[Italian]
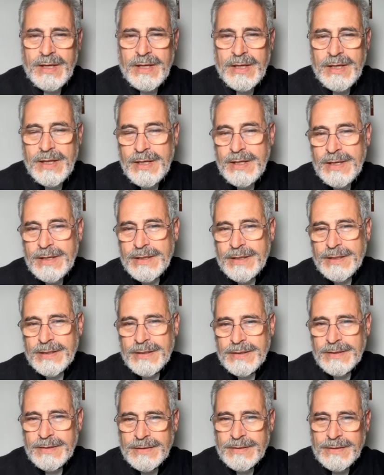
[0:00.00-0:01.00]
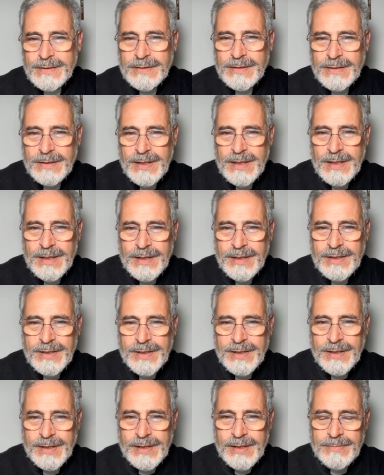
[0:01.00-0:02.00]
E la
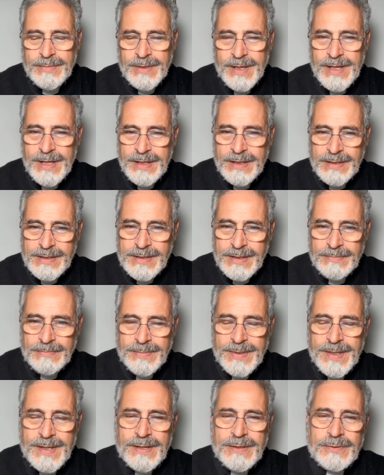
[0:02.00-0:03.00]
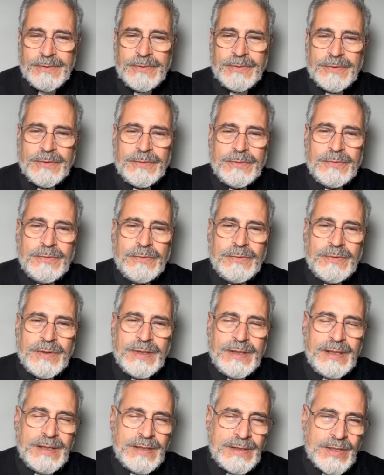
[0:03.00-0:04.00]
lettera agli ebrei, San Paolo, dunque
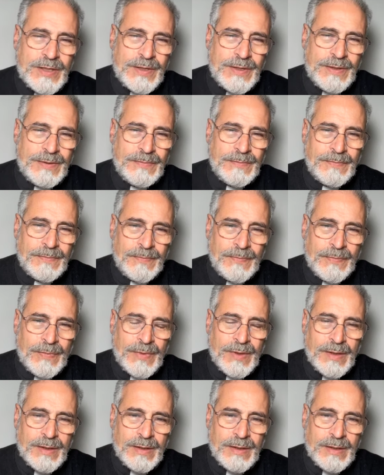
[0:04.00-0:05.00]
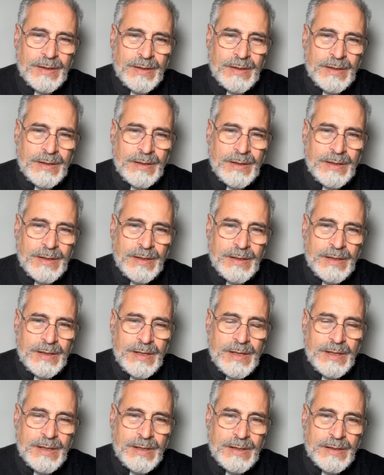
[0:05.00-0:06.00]
dice
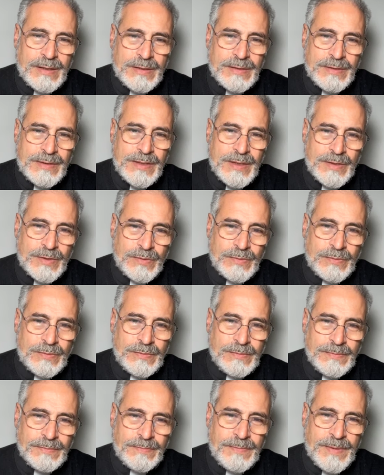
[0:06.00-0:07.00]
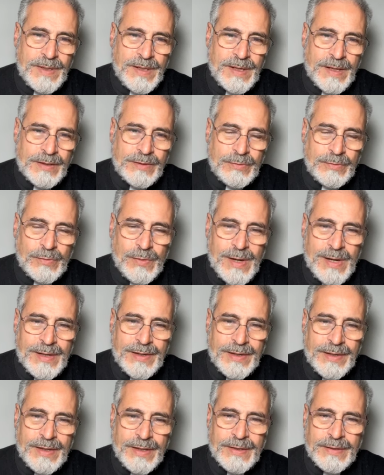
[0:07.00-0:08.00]
che Gesù, per
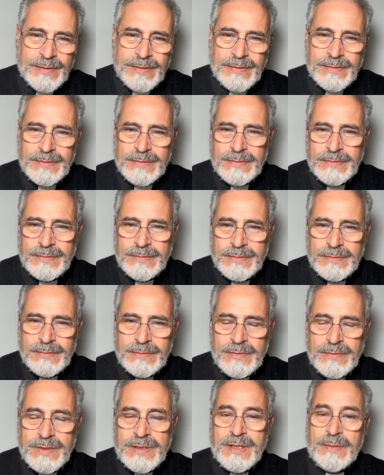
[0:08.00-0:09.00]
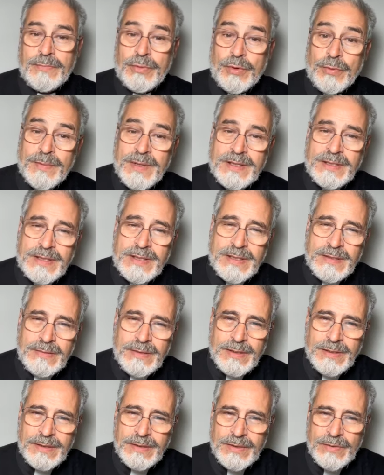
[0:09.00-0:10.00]
attuare queste
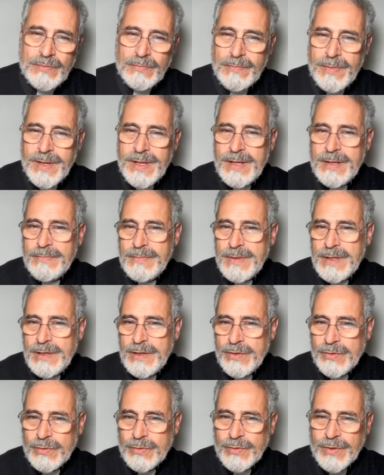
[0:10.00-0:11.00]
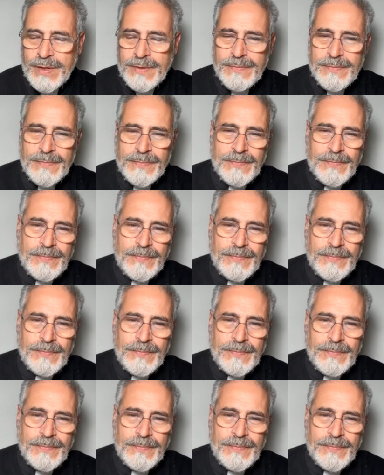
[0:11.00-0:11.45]
promesse di un bene migliore,